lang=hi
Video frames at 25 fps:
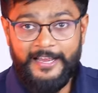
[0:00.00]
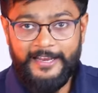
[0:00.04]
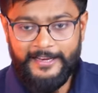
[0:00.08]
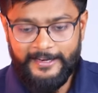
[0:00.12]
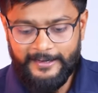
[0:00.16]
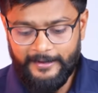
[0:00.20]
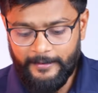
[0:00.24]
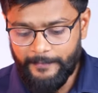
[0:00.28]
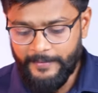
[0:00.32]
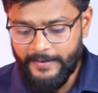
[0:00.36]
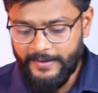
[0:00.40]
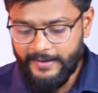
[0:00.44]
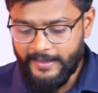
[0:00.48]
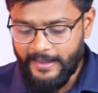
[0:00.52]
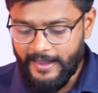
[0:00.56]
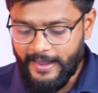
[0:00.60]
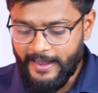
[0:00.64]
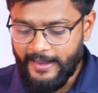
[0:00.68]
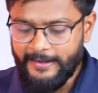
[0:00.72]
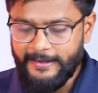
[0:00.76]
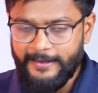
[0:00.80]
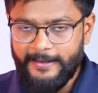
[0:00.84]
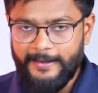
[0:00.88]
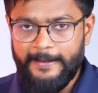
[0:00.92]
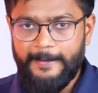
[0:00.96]
लेकिन अभी क्या
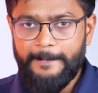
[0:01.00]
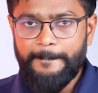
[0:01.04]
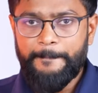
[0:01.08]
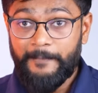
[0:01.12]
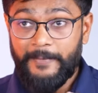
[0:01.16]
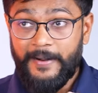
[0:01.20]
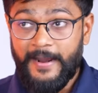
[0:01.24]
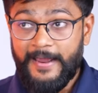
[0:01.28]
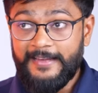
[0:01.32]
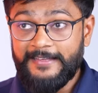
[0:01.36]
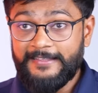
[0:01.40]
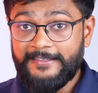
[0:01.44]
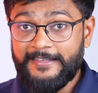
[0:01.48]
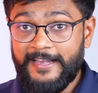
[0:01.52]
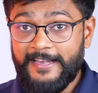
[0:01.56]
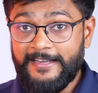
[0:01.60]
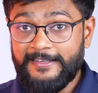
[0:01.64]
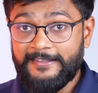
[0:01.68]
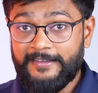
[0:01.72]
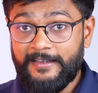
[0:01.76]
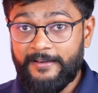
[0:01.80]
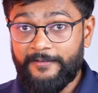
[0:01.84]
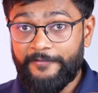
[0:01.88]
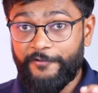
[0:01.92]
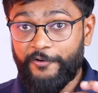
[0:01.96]
है कि प्राइस क्या
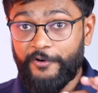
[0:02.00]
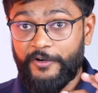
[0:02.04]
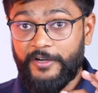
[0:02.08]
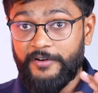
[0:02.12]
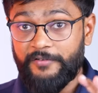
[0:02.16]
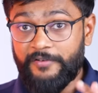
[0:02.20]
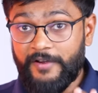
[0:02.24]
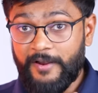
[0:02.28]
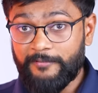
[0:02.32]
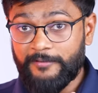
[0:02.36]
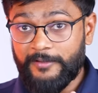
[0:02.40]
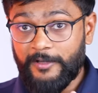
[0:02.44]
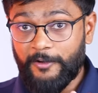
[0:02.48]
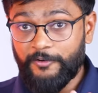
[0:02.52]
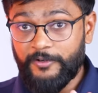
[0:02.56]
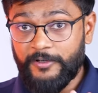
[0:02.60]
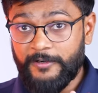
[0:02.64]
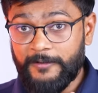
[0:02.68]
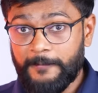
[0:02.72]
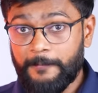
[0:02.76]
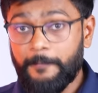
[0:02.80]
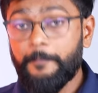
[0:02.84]
इसका फोर्टी फाइव थाउजेंड